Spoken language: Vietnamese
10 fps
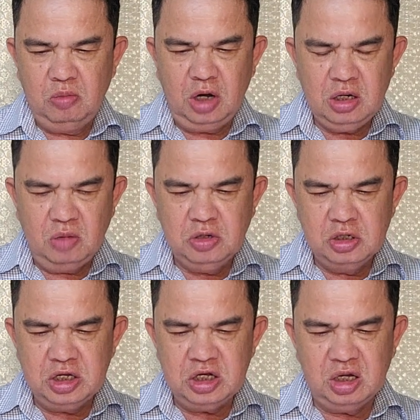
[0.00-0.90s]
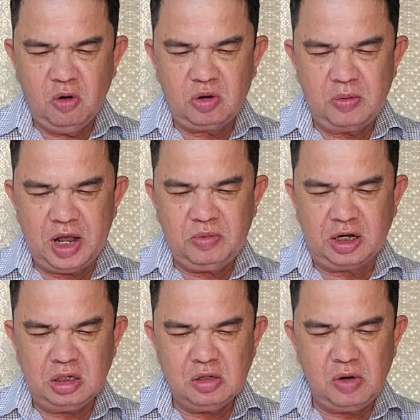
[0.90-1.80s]
Ông Lân, ông hướng kiến nghị Bộ Công
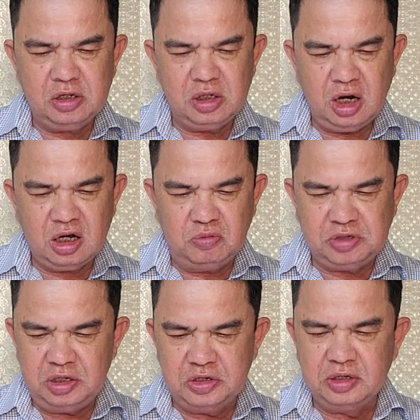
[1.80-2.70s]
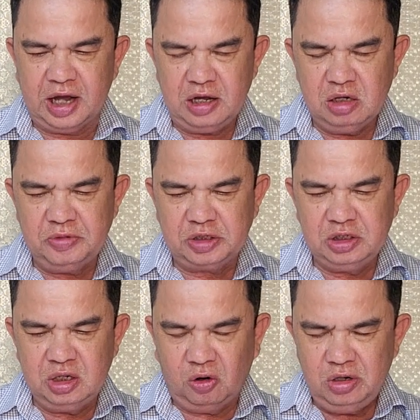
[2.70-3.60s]
an và các cơ quan chức năng không chỉ dừng lại ở
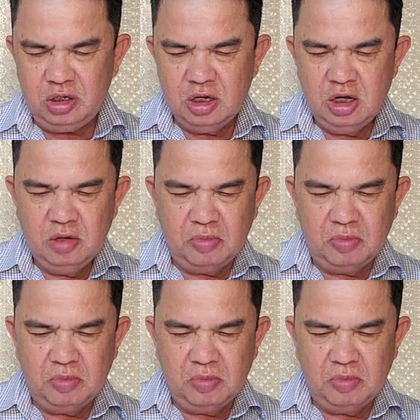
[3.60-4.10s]
việc xin lỗi